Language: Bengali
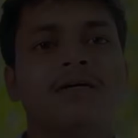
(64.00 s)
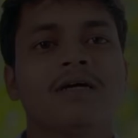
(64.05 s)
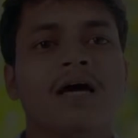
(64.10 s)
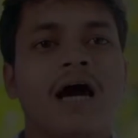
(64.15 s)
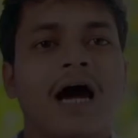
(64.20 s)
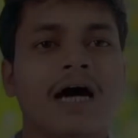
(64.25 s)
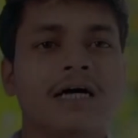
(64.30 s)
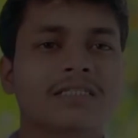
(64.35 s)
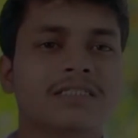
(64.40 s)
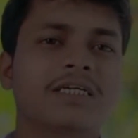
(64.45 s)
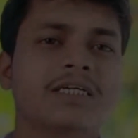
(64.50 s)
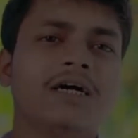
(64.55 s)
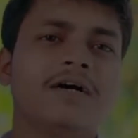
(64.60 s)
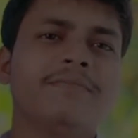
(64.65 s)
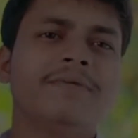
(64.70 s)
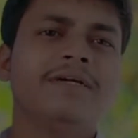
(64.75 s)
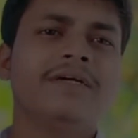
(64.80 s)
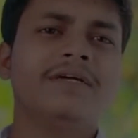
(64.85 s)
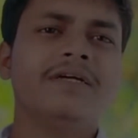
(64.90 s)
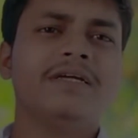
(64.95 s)
আজকে আমি
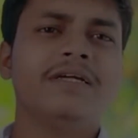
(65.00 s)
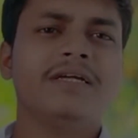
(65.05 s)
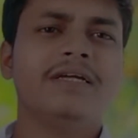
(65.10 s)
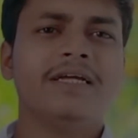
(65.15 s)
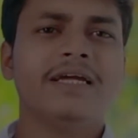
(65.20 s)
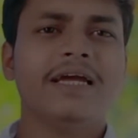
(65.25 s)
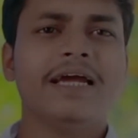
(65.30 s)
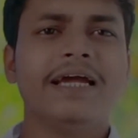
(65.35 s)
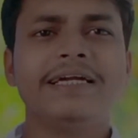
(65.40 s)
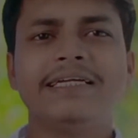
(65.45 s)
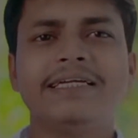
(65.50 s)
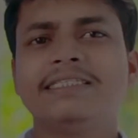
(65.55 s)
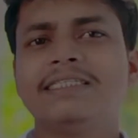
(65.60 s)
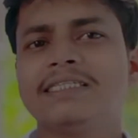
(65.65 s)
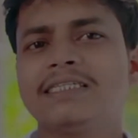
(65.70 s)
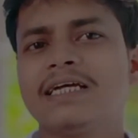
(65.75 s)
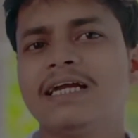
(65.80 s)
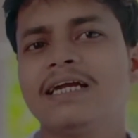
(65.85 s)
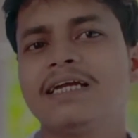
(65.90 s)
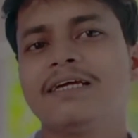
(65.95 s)
এই
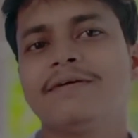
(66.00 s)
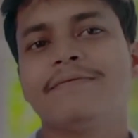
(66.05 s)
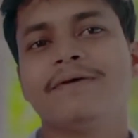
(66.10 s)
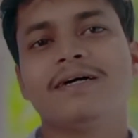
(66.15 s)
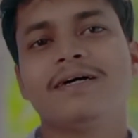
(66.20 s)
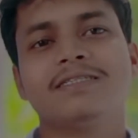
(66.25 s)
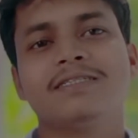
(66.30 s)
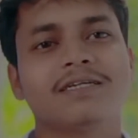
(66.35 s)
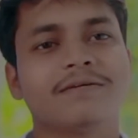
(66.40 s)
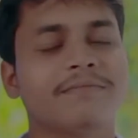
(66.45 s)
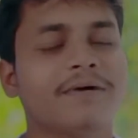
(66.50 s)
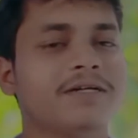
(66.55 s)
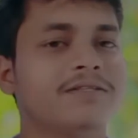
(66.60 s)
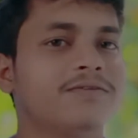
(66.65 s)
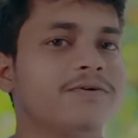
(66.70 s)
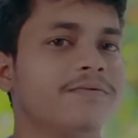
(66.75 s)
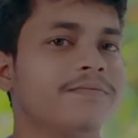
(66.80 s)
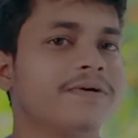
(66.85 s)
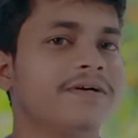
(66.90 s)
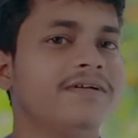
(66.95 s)
ডিজিটাল ডিভাইসের
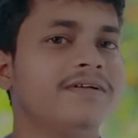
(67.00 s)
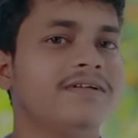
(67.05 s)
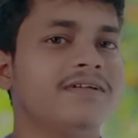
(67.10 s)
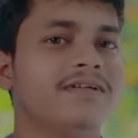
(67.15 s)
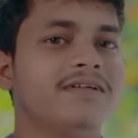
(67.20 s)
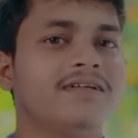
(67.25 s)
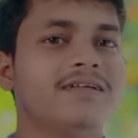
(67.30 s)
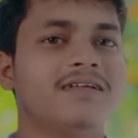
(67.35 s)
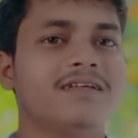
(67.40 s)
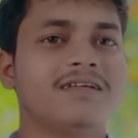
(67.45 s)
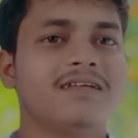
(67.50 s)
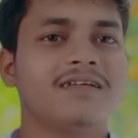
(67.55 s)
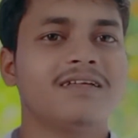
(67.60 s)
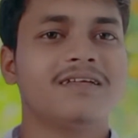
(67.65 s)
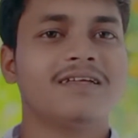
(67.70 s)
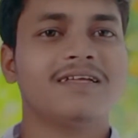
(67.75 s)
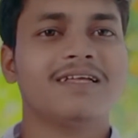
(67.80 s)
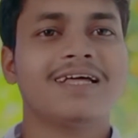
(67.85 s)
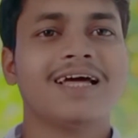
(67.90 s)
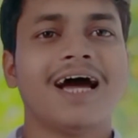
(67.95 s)
মাধ্যমে
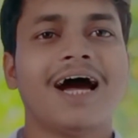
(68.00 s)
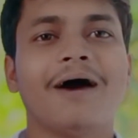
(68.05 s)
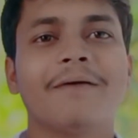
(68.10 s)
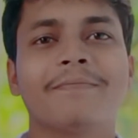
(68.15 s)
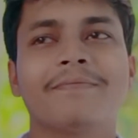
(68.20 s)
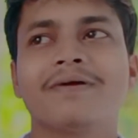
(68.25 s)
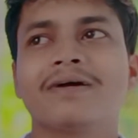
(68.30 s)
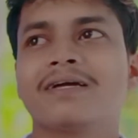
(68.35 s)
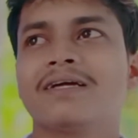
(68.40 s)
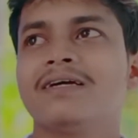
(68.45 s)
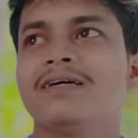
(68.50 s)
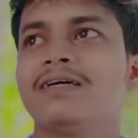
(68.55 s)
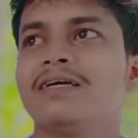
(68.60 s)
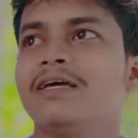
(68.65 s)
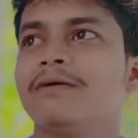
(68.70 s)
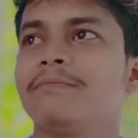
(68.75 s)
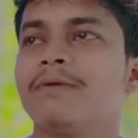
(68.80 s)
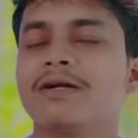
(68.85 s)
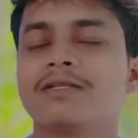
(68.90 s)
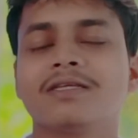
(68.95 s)
আপনাকে এই
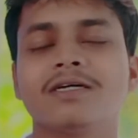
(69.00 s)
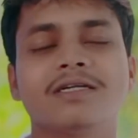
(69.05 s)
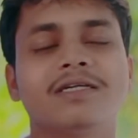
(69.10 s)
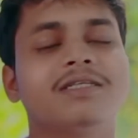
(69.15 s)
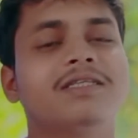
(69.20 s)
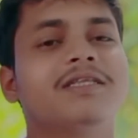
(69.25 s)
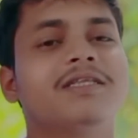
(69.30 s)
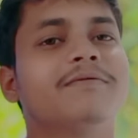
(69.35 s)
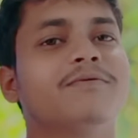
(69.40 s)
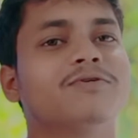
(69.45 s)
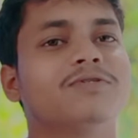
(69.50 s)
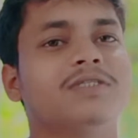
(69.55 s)
বার্তাটি দেব যে